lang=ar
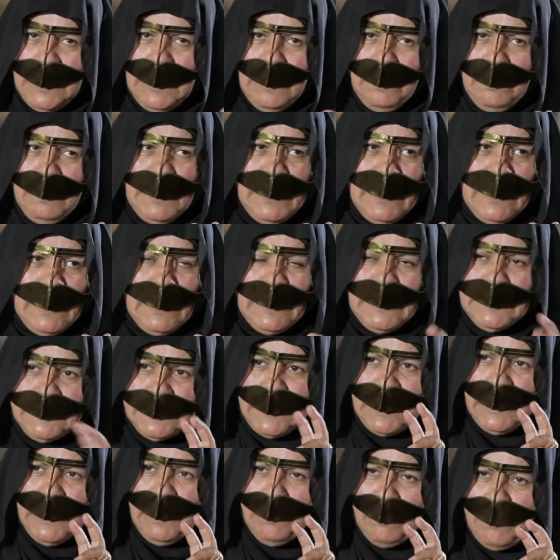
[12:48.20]
اجيب
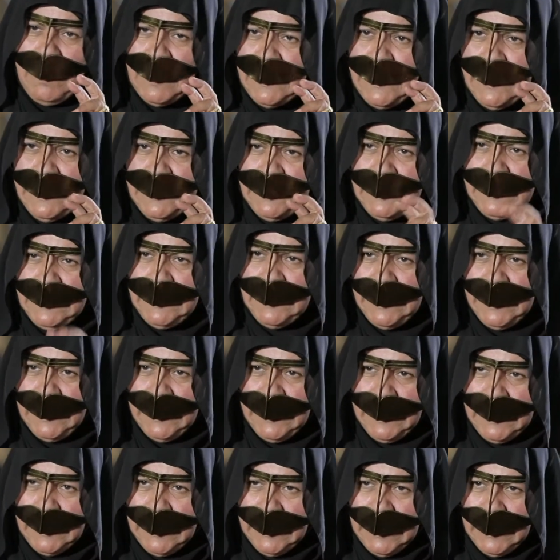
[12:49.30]
السكرين مال كي دي
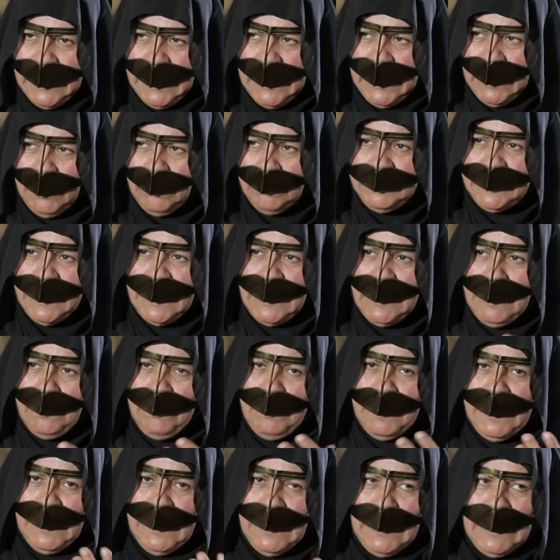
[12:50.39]
دي قمت اجيب
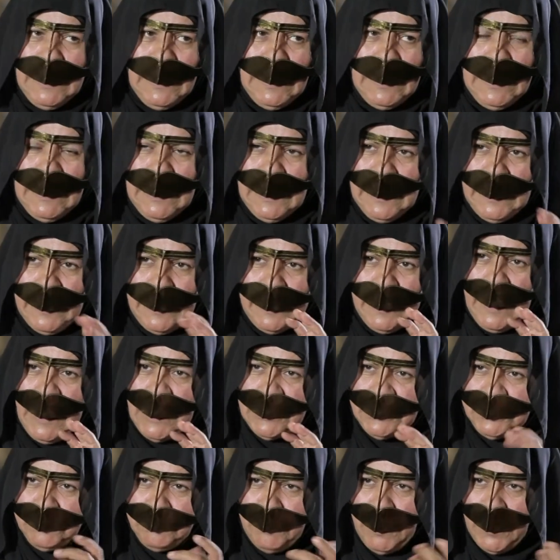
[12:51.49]

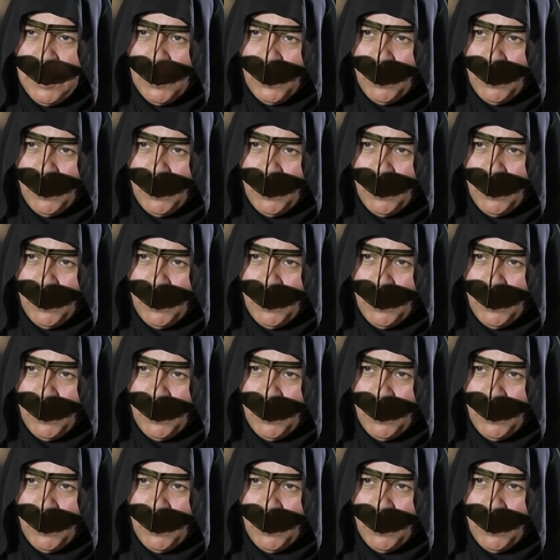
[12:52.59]
الرهش مال